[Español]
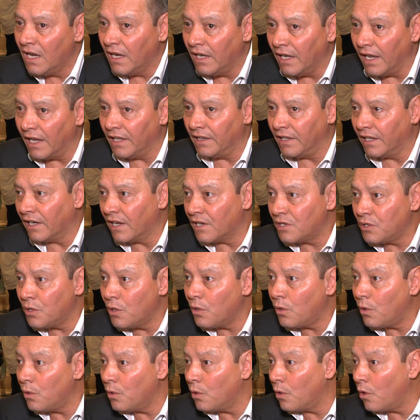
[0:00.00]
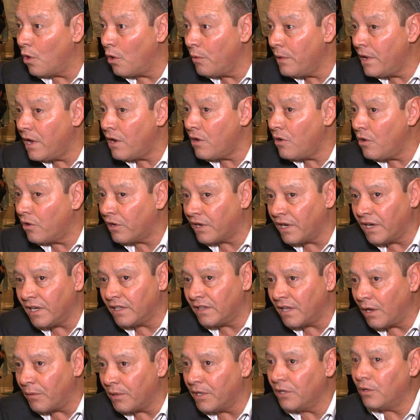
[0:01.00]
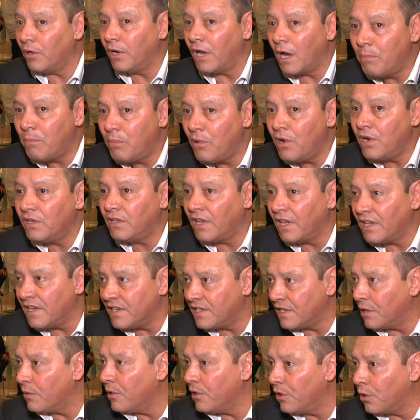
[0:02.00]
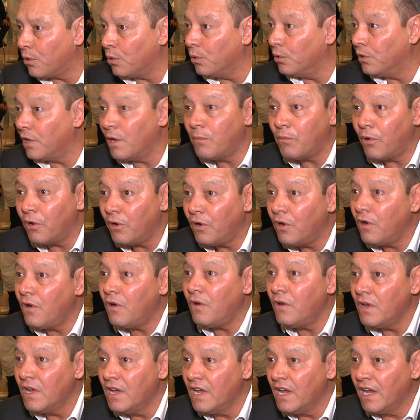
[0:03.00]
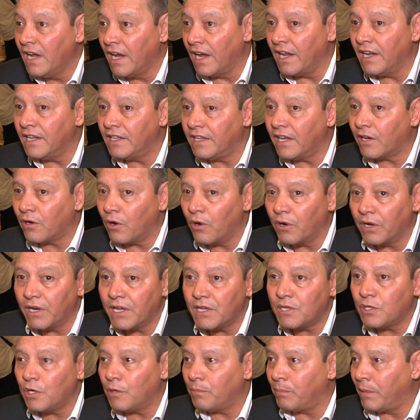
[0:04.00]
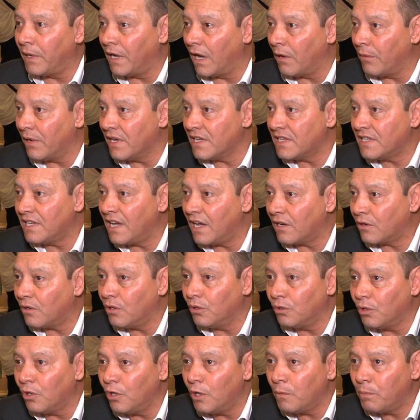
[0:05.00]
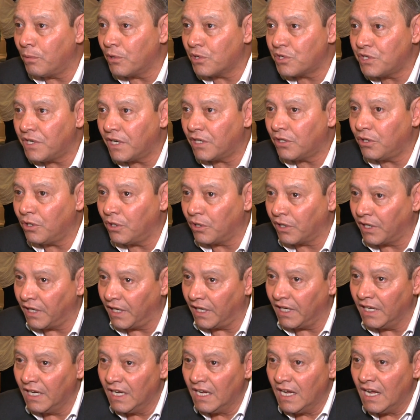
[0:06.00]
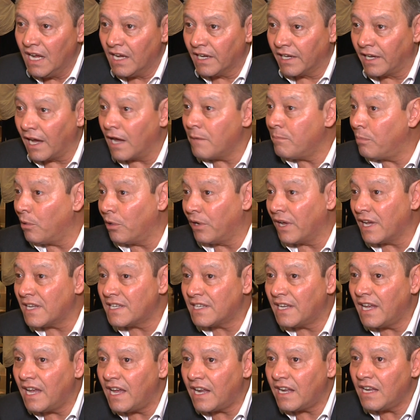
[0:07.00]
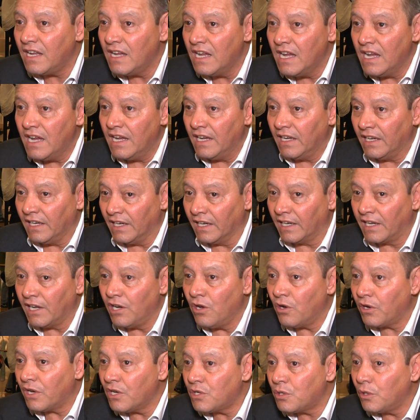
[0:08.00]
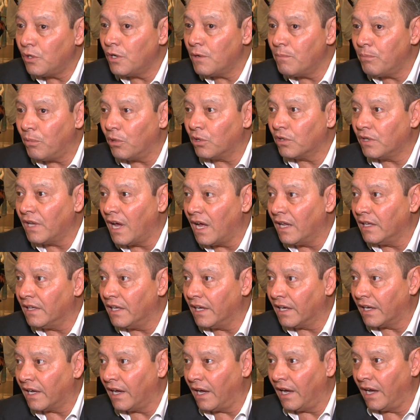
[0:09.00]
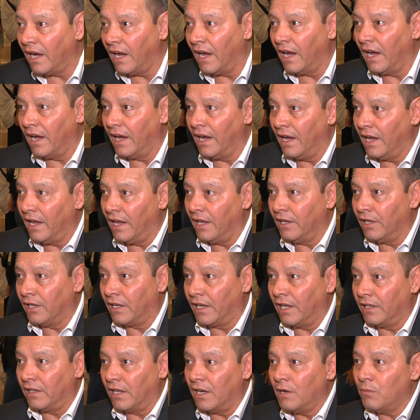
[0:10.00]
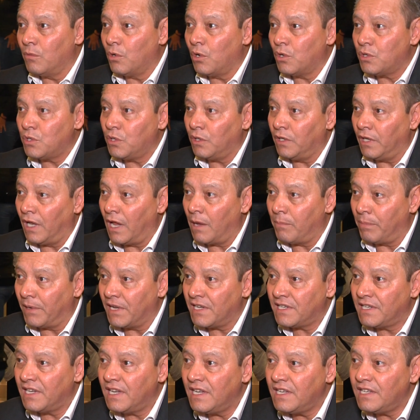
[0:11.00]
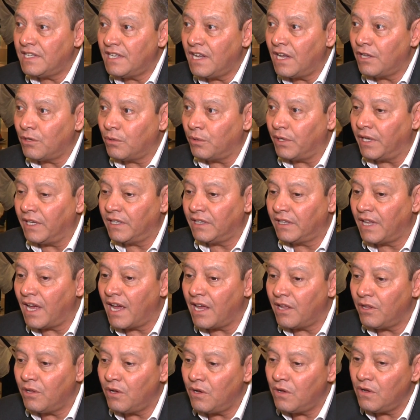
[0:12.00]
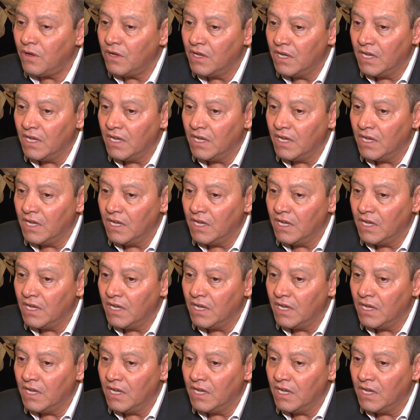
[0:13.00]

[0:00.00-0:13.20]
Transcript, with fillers: La integración con un gobierno que está abriendo puertas y dice, bueno, juntémonos en este Congreso para avanzar con todos los proyectos que, que hay por hacer y creo que eso es lo importante, eh, que, tenemos la presencia de un Estado